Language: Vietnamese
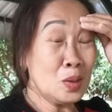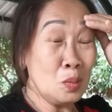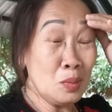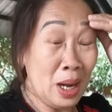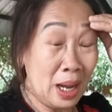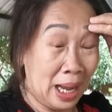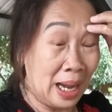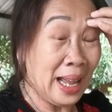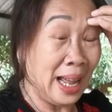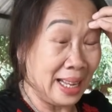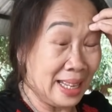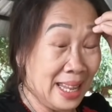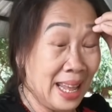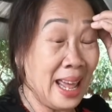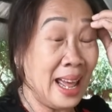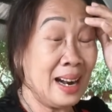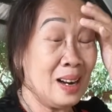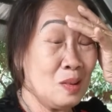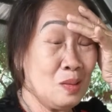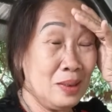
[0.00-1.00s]
cái chú đó ở An
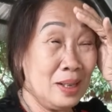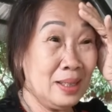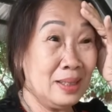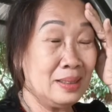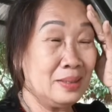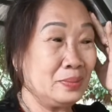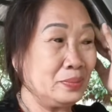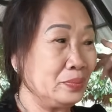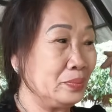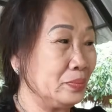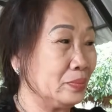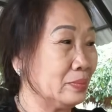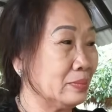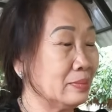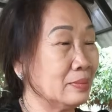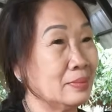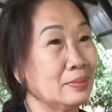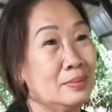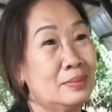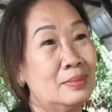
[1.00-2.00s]
Giang luôn á à
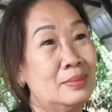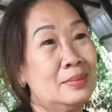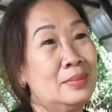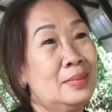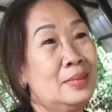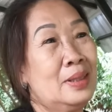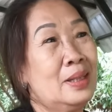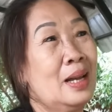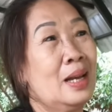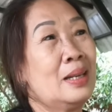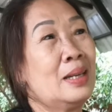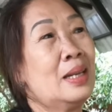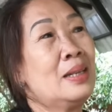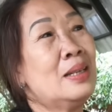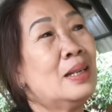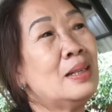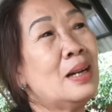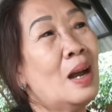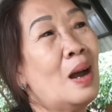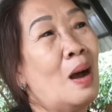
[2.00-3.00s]
là
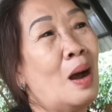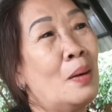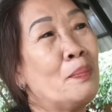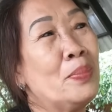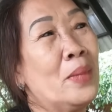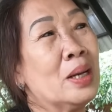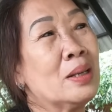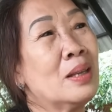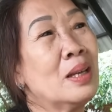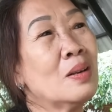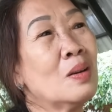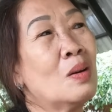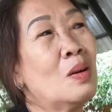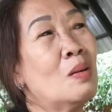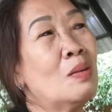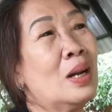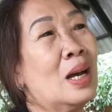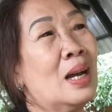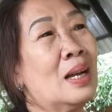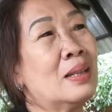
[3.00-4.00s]
như nó hợp được với
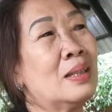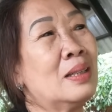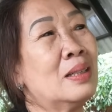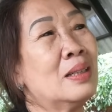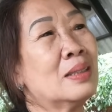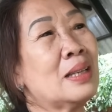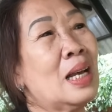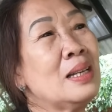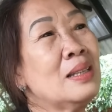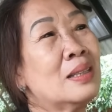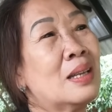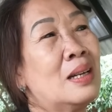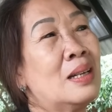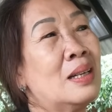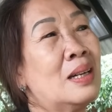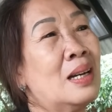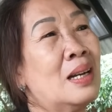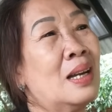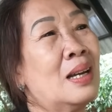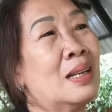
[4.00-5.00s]
cô là như tánh
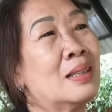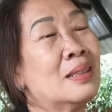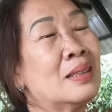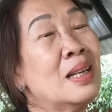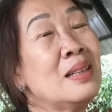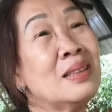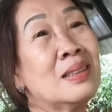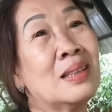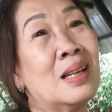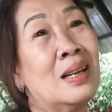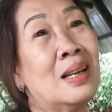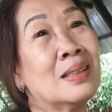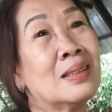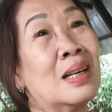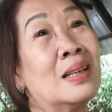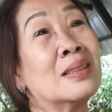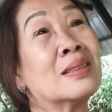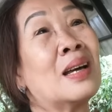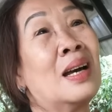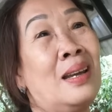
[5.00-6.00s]
tình là thích uh,
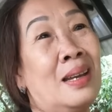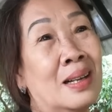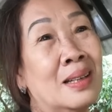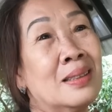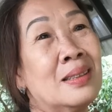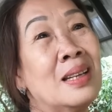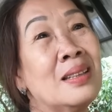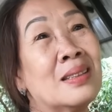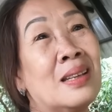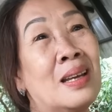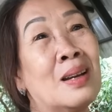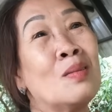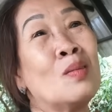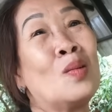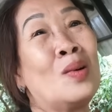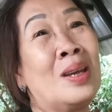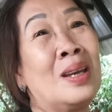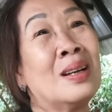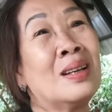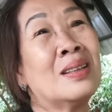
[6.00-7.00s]
từ thiện thích thiện
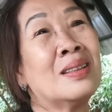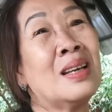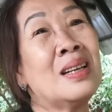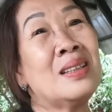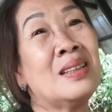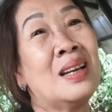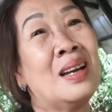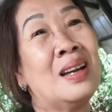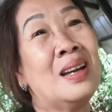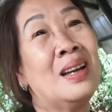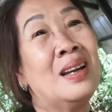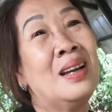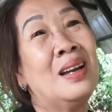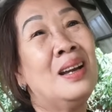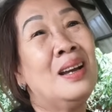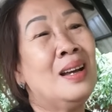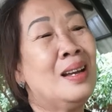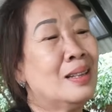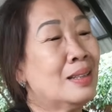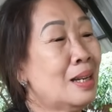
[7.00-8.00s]
nguyện thích uh,
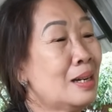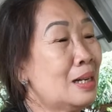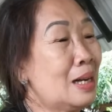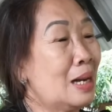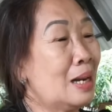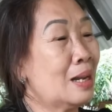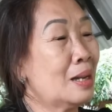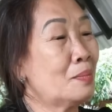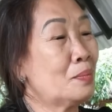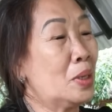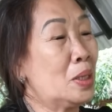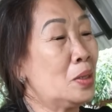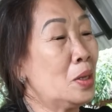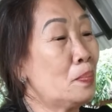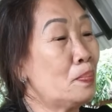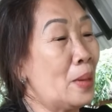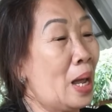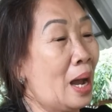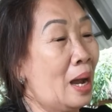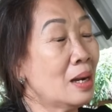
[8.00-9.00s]
thích uh, mình
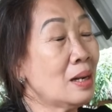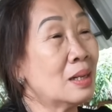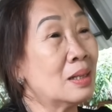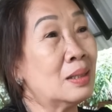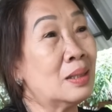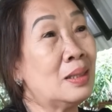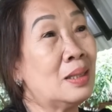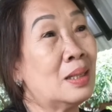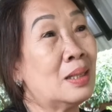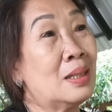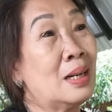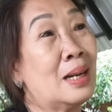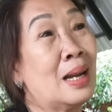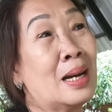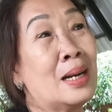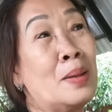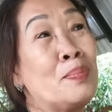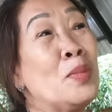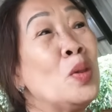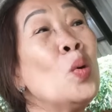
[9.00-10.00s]
giúp đỡ người
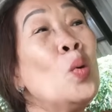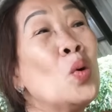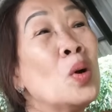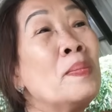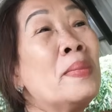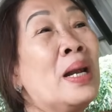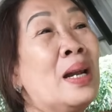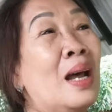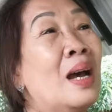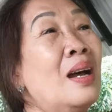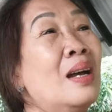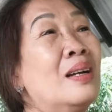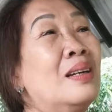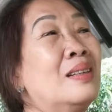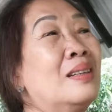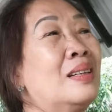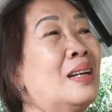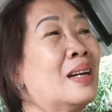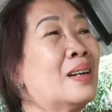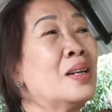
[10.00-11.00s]
làm đành vui của mình đó
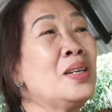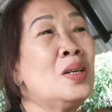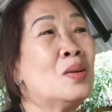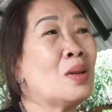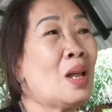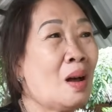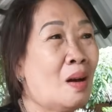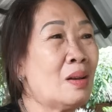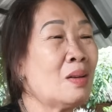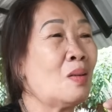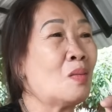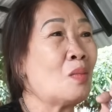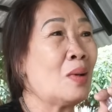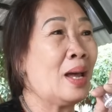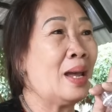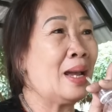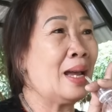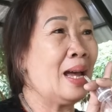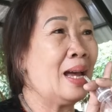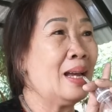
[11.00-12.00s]
là cũng vậy thôi còn
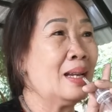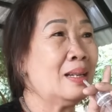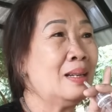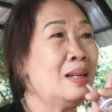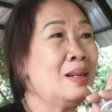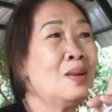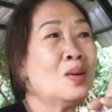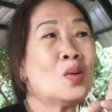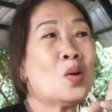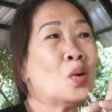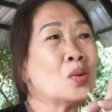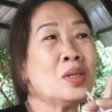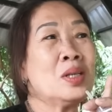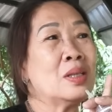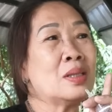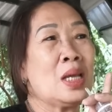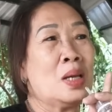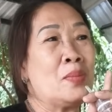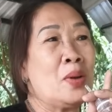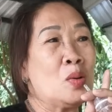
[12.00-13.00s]
ngoài ra cô
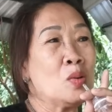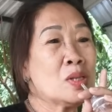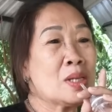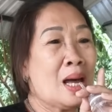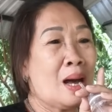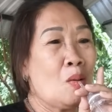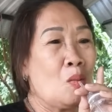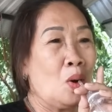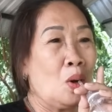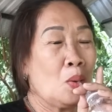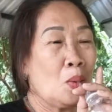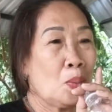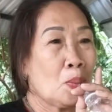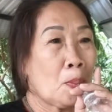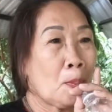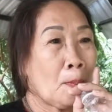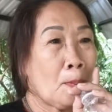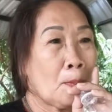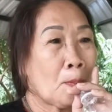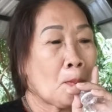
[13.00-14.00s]
chưa tìm hiểu sâu
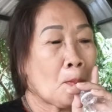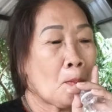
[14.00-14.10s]
yeah. Dạ.